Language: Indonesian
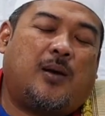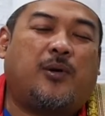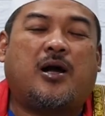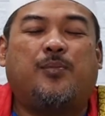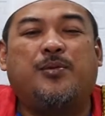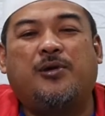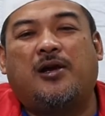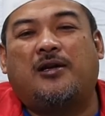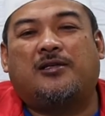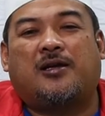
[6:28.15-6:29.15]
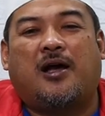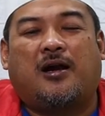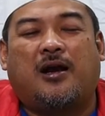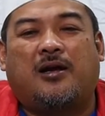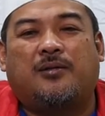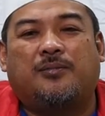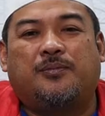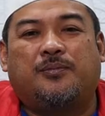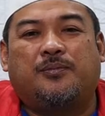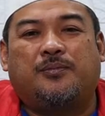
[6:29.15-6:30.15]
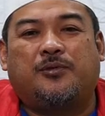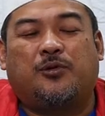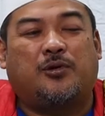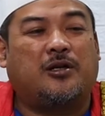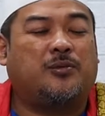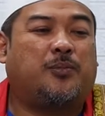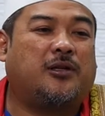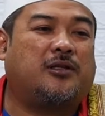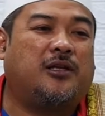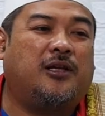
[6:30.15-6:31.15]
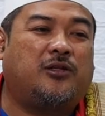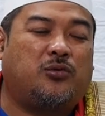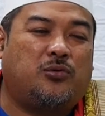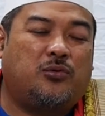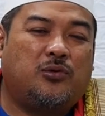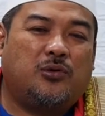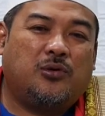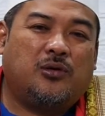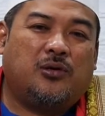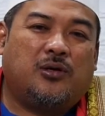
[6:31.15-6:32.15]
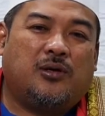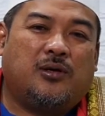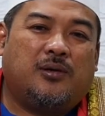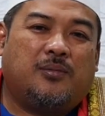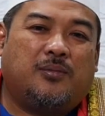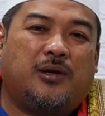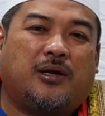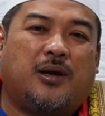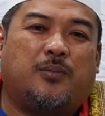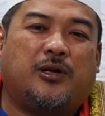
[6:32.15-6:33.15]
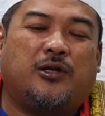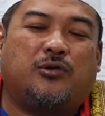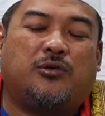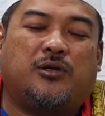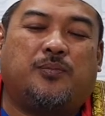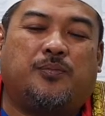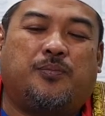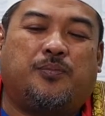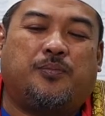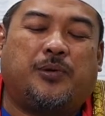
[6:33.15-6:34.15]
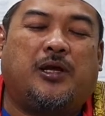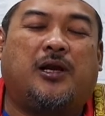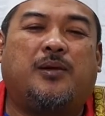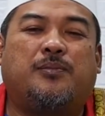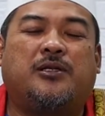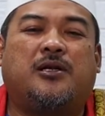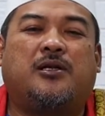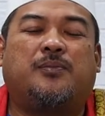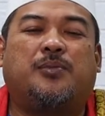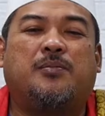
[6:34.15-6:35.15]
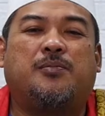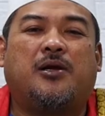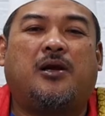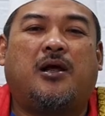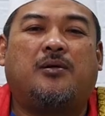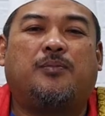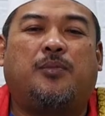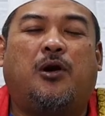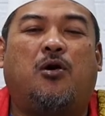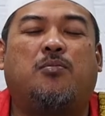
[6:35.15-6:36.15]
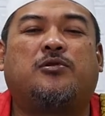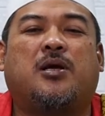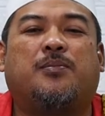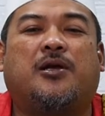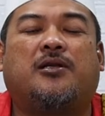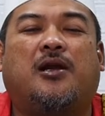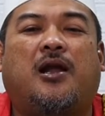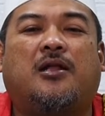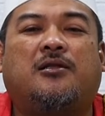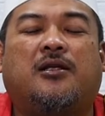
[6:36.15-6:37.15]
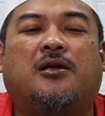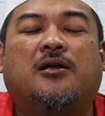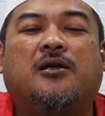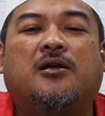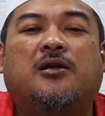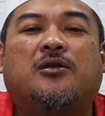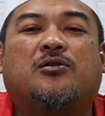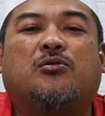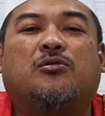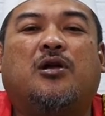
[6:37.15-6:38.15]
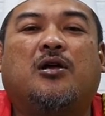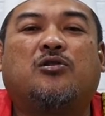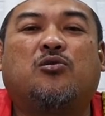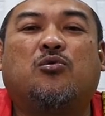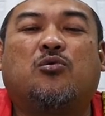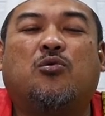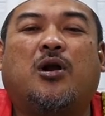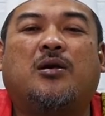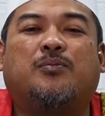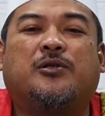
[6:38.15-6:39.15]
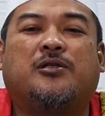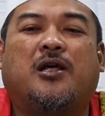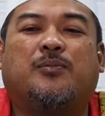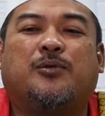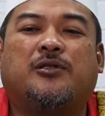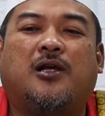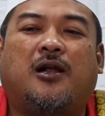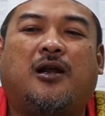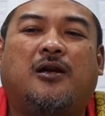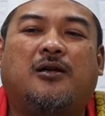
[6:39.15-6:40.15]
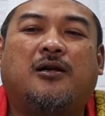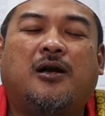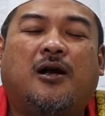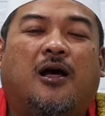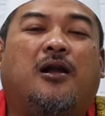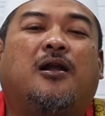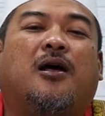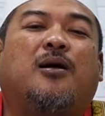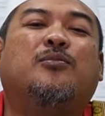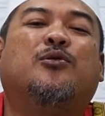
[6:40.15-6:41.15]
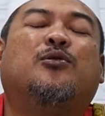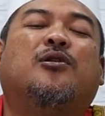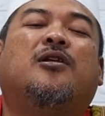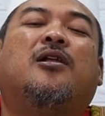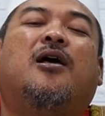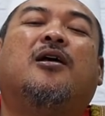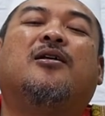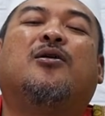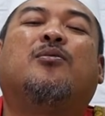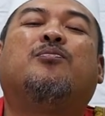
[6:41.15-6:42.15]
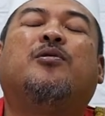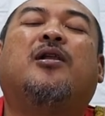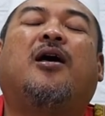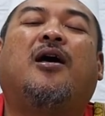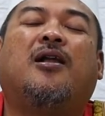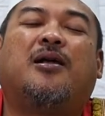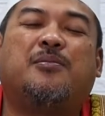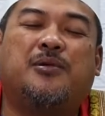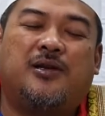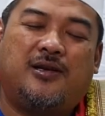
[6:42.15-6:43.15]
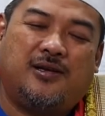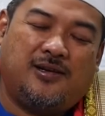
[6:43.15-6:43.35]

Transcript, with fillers: Apakah pimpinan sekarang juga seperti itu. Mereka begitu dipilih menjadi pimpinan, belum sampai dilantik, sudah syukuran besar-besaran. Alhamdulillahi Rabbil Alamin.